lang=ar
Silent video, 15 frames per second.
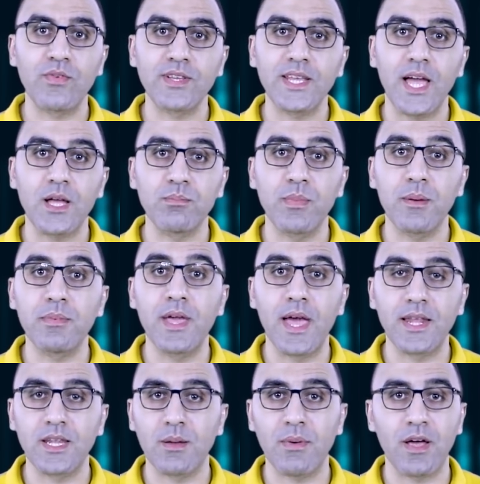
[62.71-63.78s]
فتحت باب
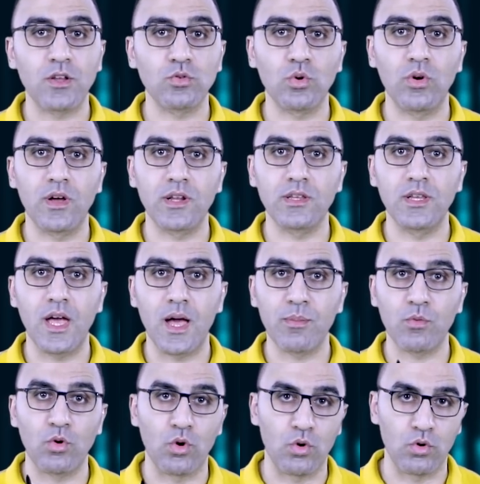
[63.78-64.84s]
جهنم على تجار الذهب
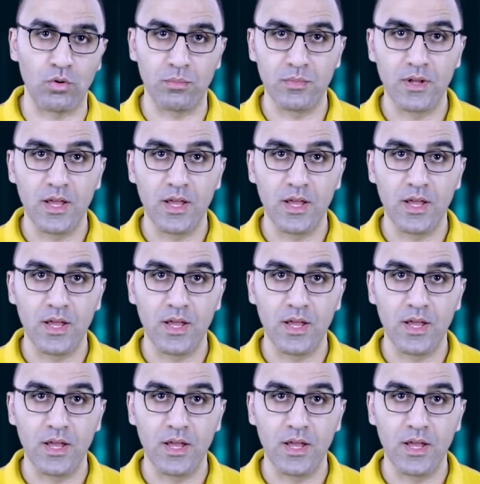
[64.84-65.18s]
كلهم